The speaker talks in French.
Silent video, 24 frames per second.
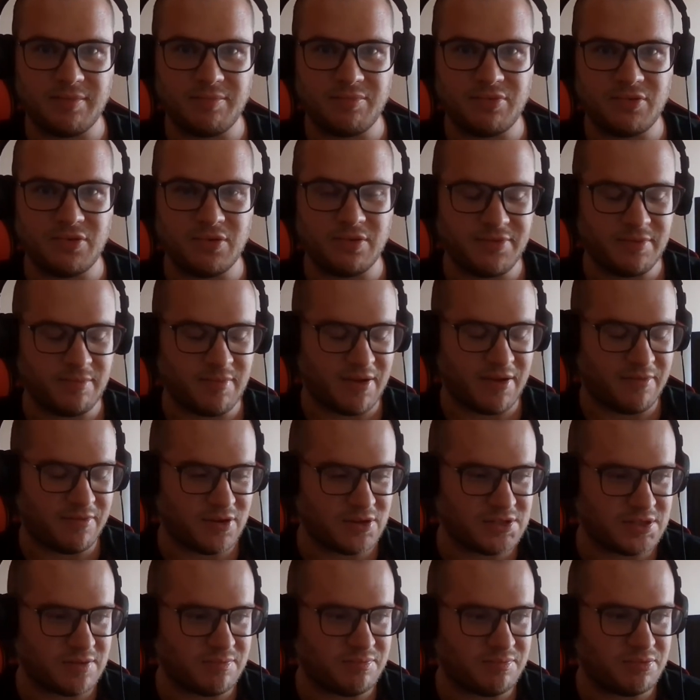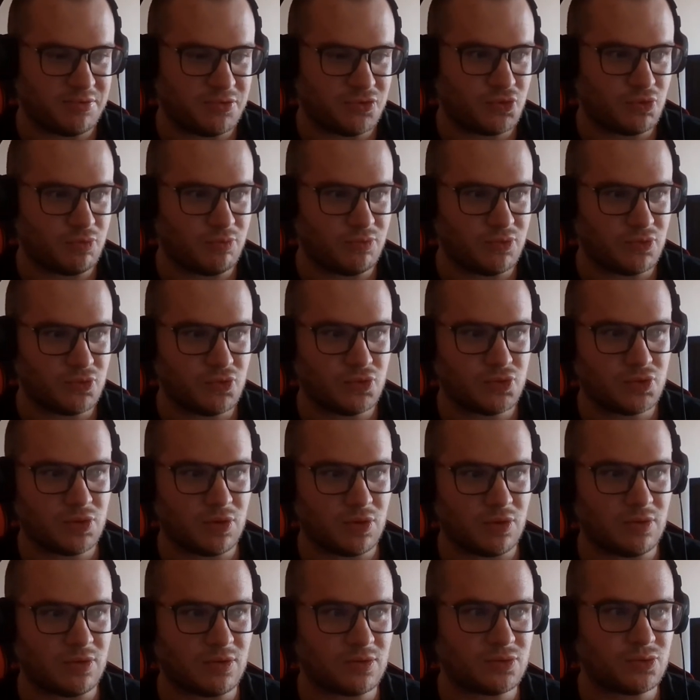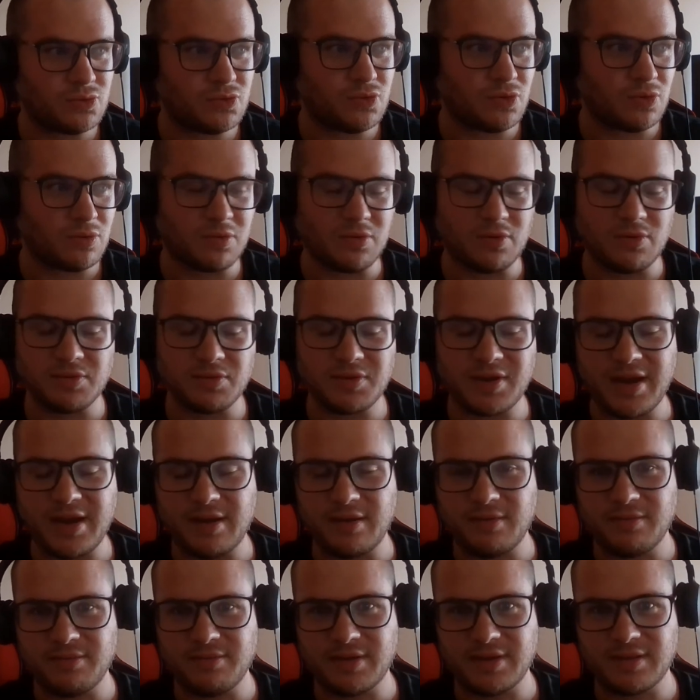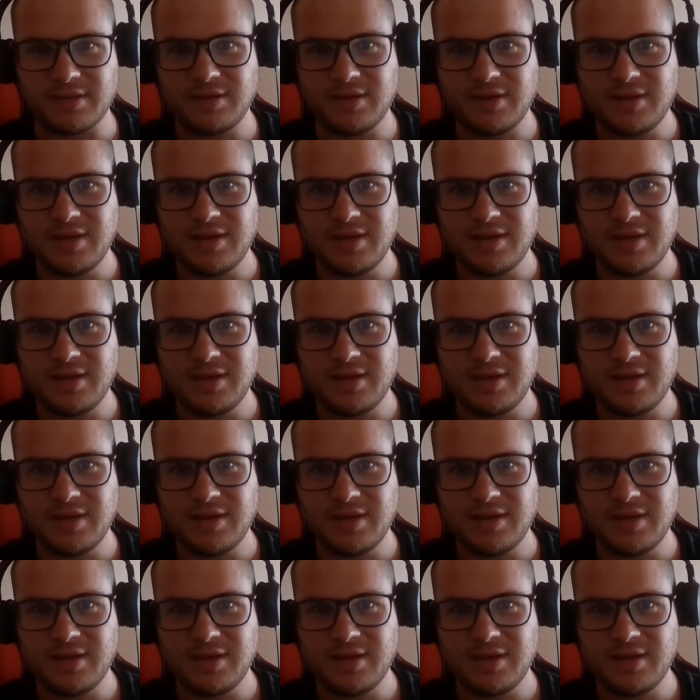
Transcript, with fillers: plus le film avance et plus tout tout se retourne contre elle en fait